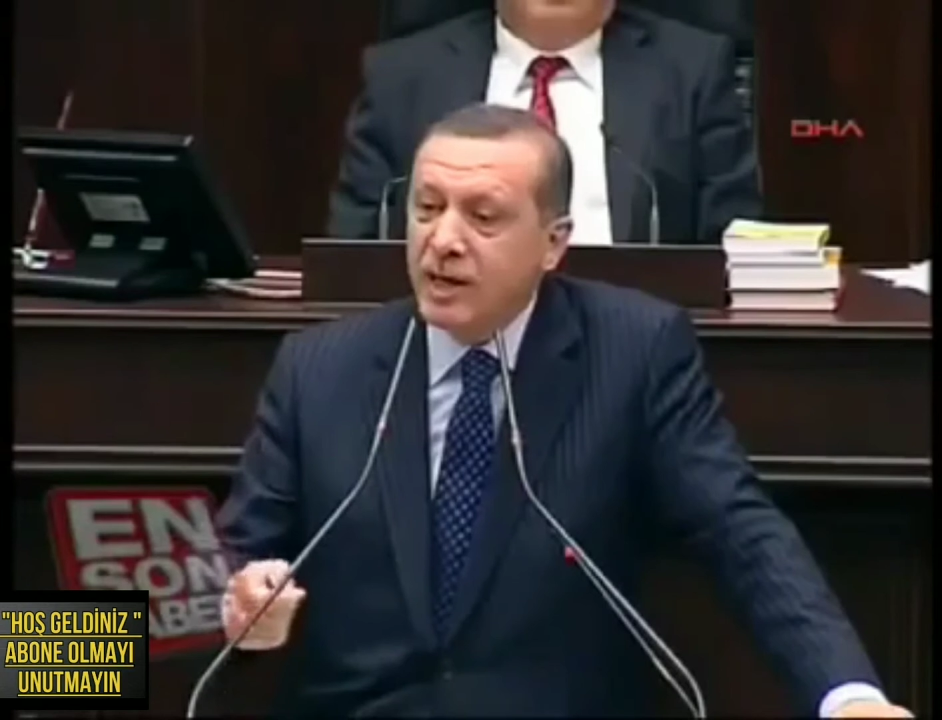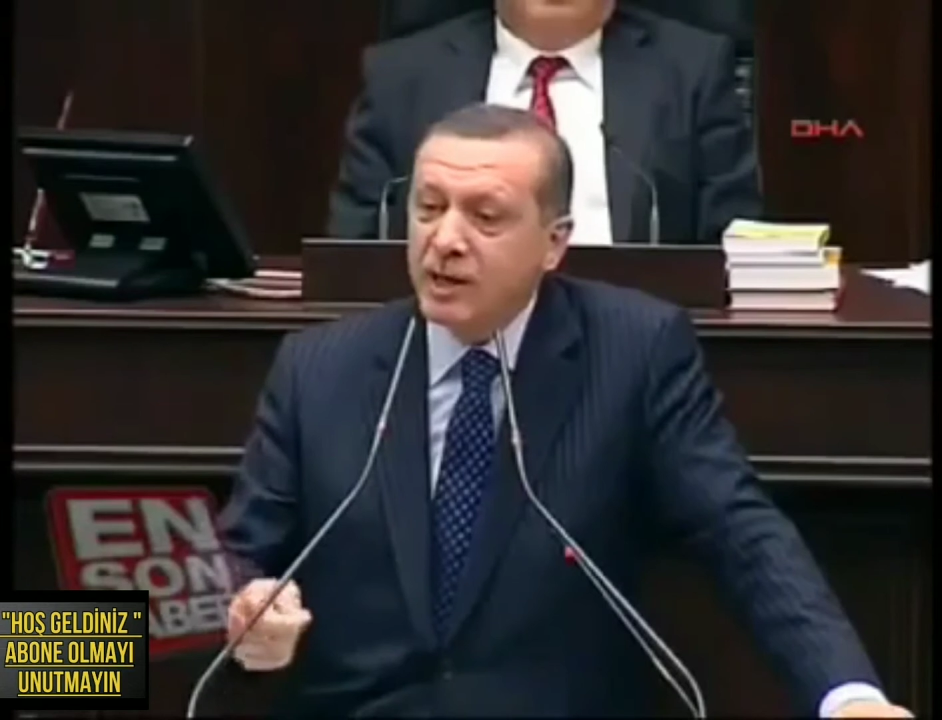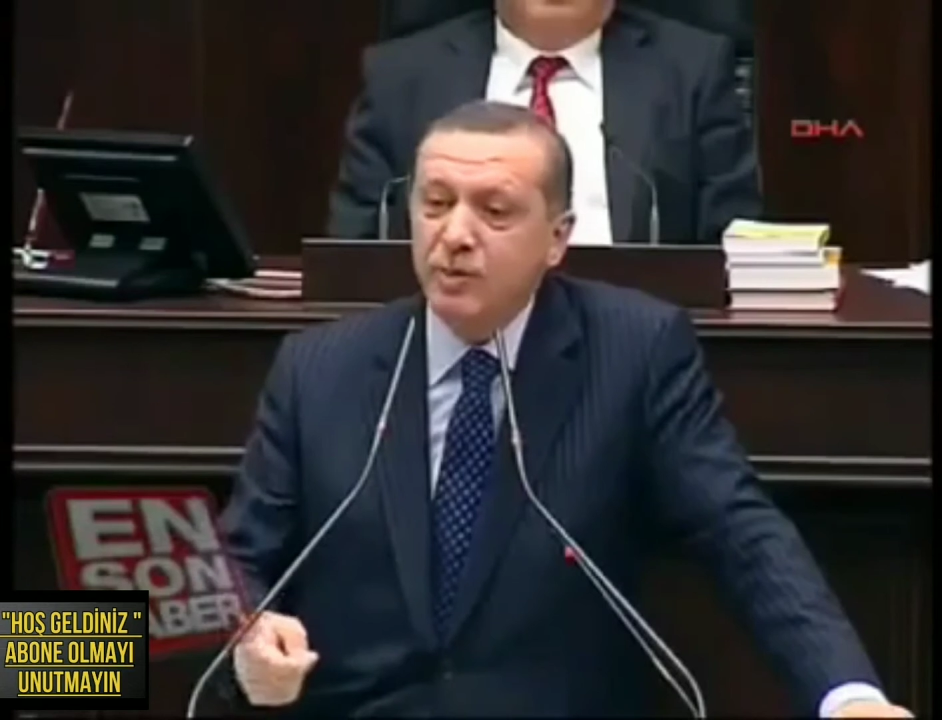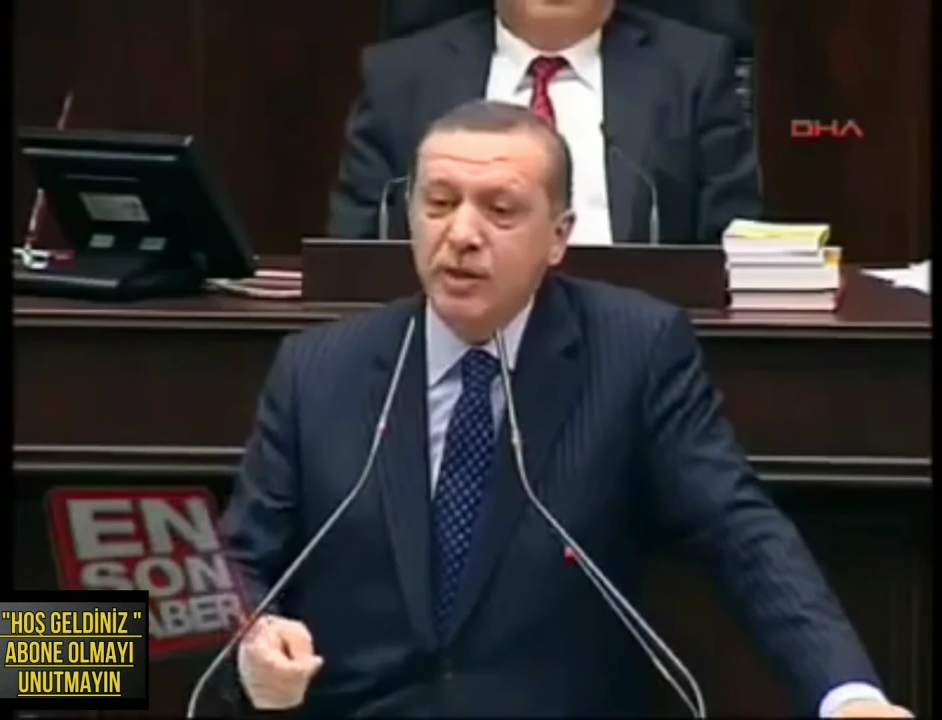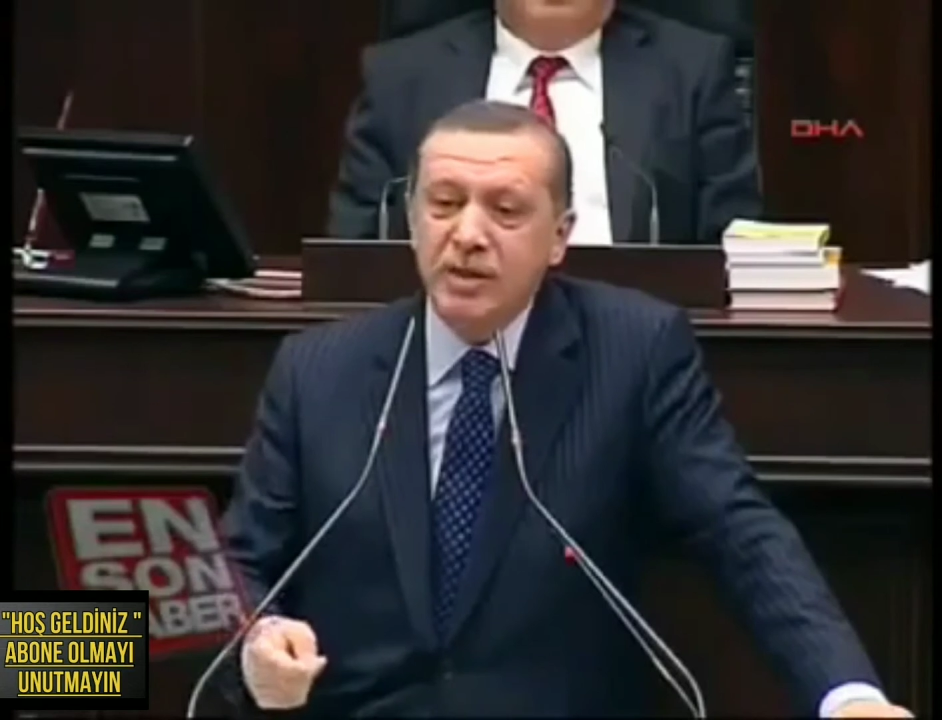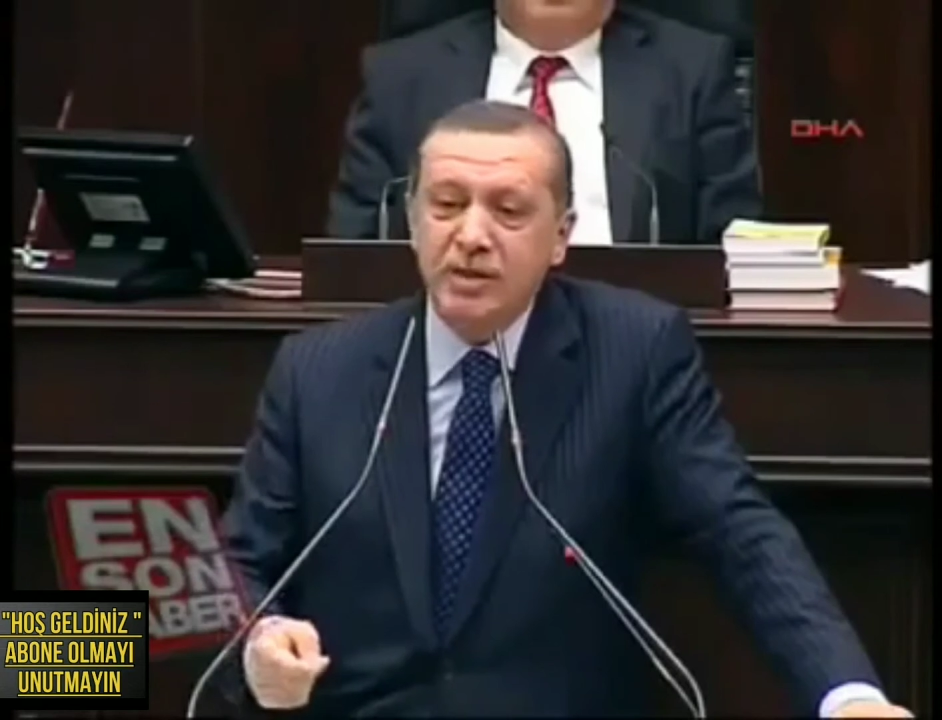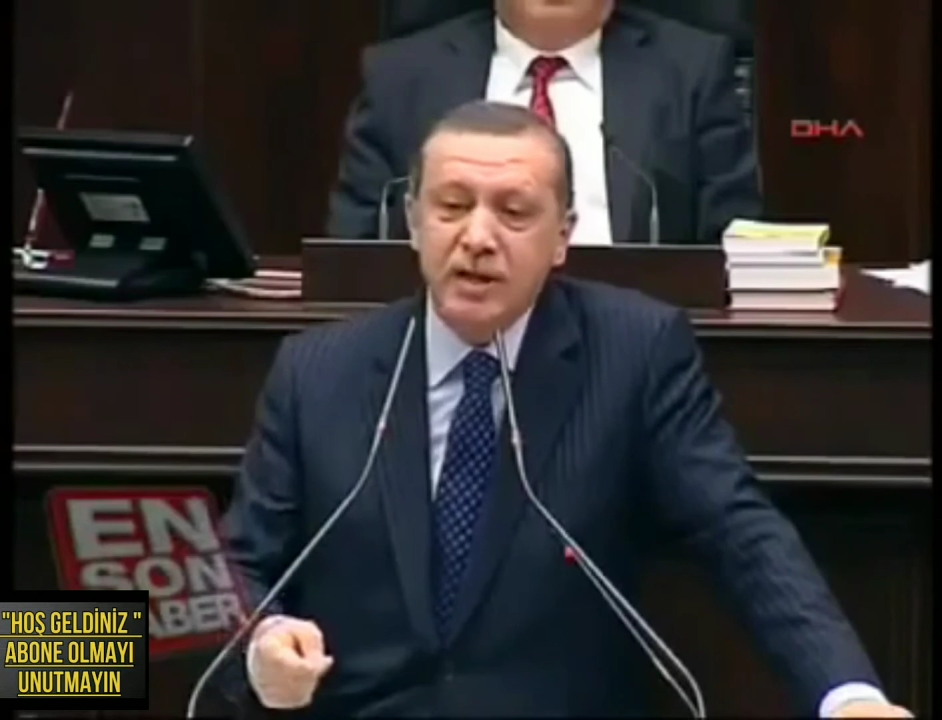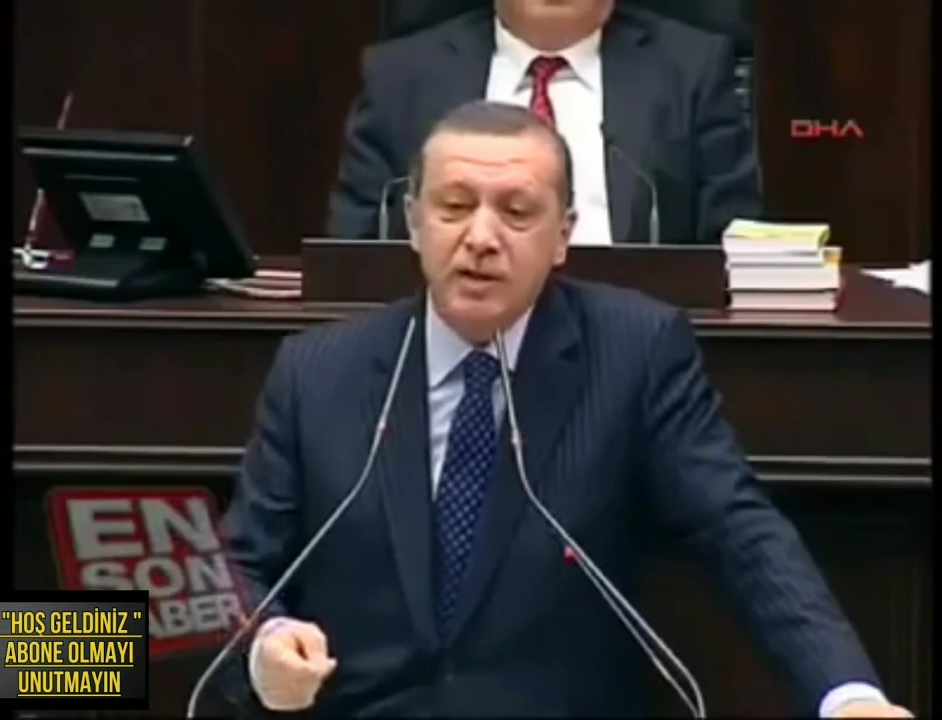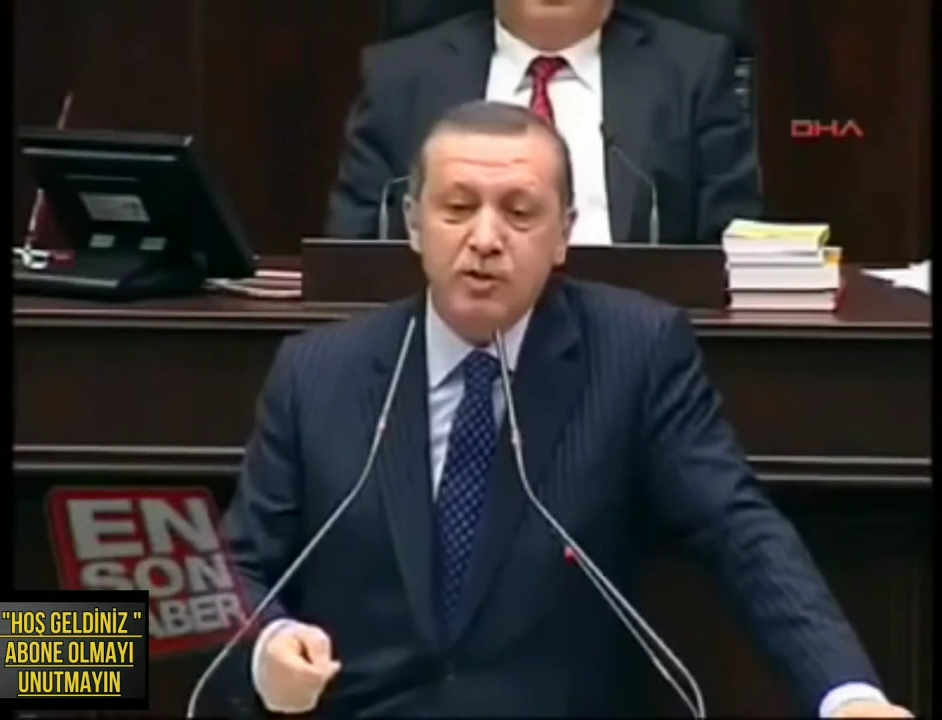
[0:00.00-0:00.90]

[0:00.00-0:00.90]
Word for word: geçmedikten